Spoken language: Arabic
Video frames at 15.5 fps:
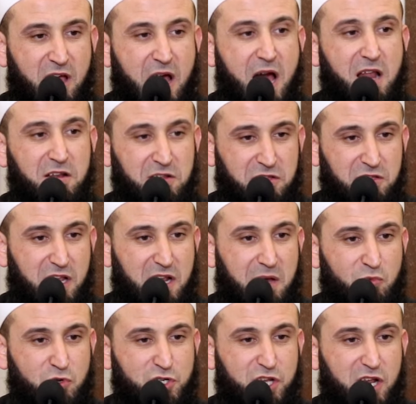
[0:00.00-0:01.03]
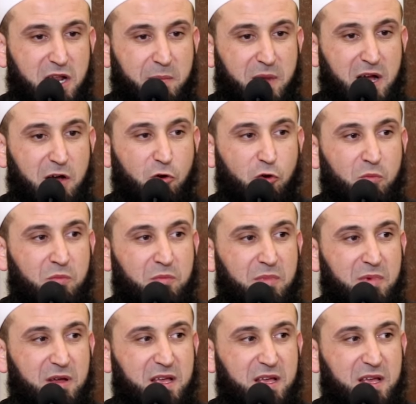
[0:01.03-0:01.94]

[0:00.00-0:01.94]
هل عندنا مشكله معهم